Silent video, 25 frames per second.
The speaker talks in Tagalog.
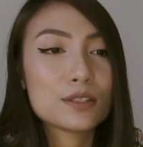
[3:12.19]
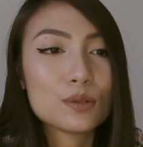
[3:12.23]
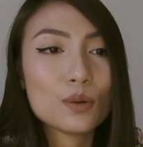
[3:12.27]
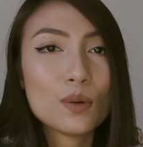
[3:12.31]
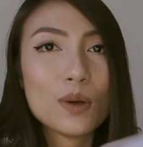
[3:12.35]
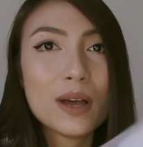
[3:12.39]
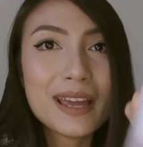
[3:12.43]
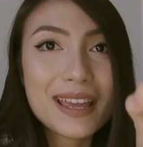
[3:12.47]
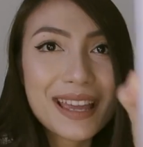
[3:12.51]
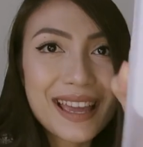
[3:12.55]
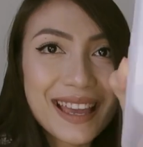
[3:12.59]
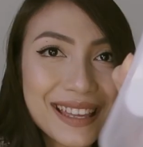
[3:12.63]

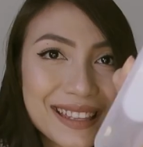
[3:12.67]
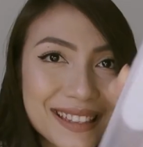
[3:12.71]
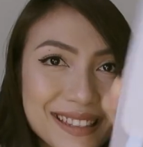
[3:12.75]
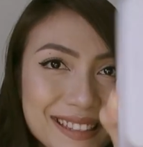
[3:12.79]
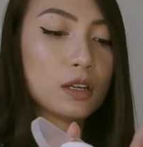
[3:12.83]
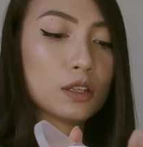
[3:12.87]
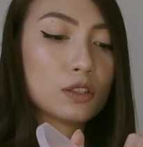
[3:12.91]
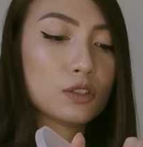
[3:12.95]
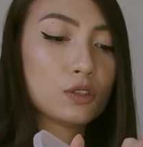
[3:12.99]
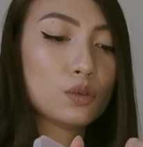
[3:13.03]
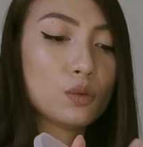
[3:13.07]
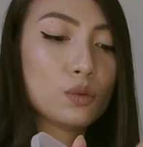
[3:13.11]
So, ayan.
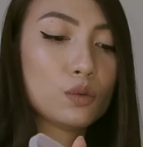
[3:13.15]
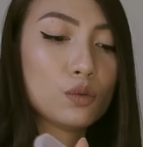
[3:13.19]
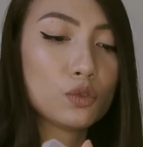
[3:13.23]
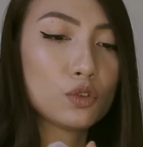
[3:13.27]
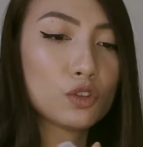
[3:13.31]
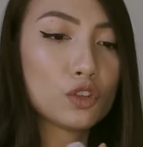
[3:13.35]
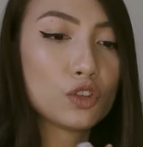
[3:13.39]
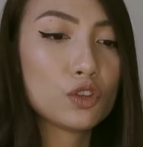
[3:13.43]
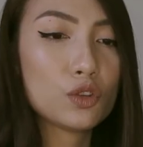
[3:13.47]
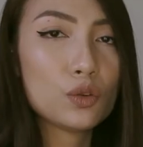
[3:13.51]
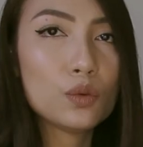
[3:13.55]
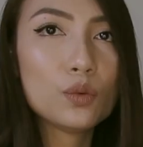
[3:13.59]
Ah, so
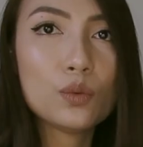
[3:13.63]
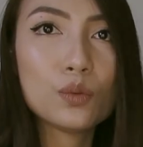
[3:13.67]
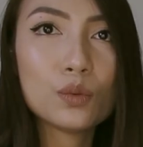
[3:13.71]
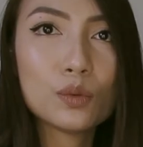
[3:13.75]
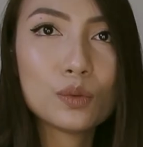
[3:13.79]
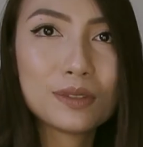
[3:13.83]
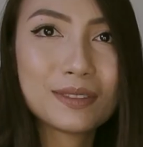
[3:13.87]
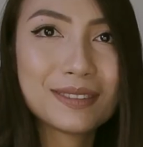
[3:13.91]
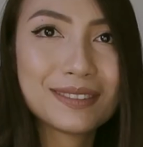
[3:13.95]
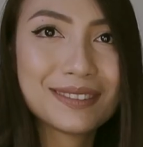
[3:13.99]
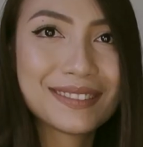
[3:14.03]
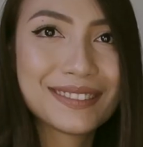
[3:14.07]

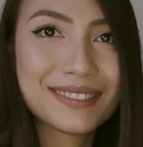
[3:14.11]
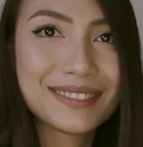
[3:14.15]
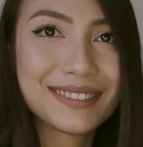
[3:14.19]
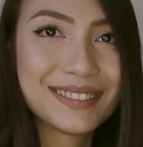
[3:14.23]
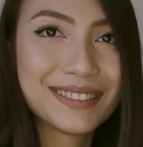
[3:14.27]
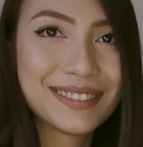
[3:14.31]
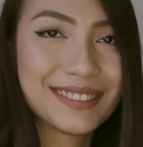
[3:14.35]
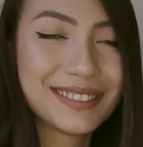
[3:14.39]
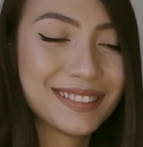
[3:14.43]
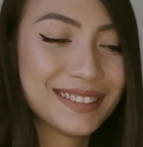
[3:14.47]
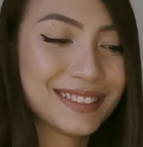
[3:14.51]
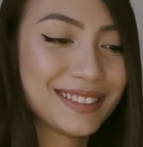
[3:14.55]
cute.
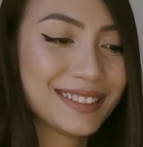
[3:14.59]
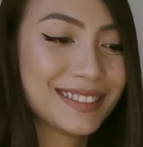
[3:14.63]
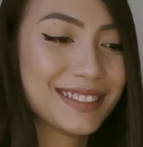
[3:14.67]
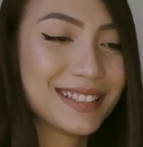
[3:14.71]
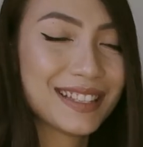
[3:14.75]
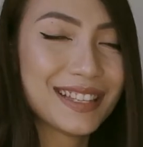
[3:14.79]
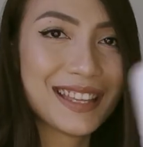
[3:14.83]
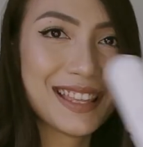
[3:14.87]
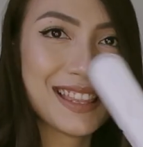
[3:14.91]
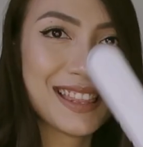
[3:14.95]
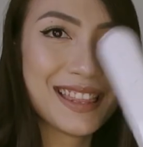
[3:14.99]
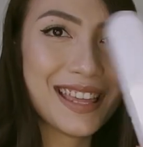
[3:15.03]

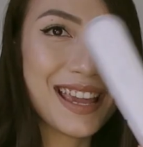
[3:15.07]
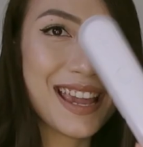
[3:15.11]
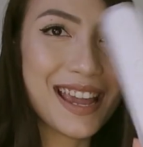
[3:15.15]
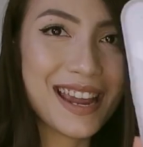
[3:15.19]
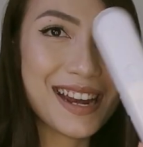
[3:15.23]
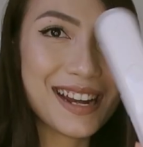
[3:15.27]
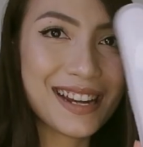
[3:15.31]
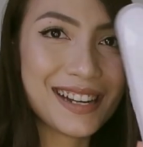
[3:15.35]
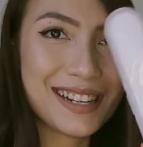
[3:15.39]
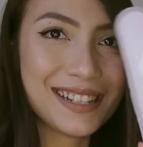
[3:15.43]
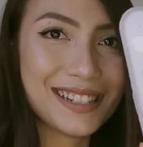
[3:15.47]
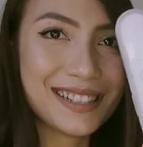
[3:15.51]

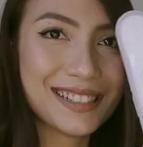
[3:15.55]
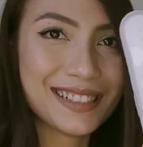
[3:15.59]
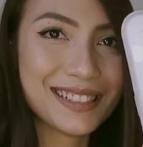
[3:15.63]
There.